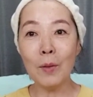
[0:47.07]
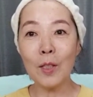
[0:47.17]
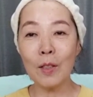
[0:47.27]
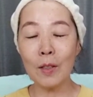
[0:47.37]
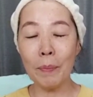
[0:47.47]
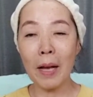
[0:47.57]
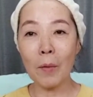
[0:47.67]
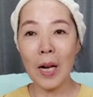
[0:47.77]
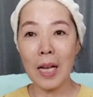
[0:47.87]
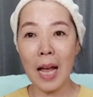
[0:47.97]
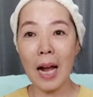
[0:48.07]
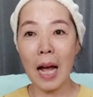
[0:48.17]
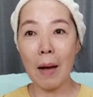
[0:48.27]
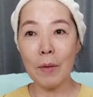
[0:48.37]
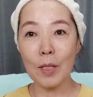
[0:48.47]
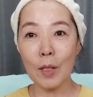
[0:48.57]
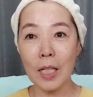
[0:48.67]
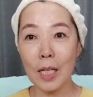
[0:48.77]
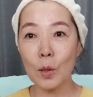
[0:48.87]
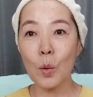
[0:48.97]
레몬으로 팩
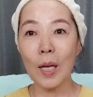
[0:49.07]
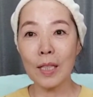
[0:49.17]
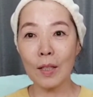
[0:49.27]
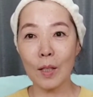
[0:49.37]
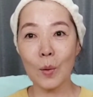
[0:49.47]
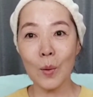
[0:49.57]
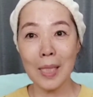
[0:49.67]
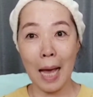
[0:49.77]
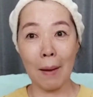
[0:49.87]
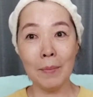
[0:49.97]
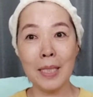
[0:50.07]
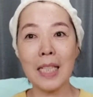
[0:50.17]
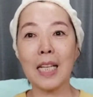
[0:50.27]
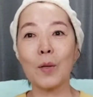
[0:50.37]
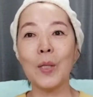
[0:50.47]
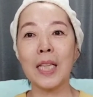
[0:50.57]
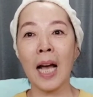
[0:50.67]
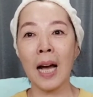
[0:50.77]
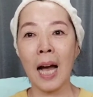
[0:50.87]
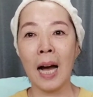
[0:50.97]
관리하면서 이렇게 좋았던 거를 또 잠시 잊고
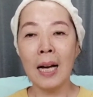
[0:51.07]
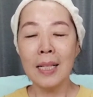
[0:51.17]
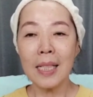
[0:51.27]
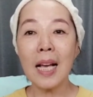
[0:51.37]
있다가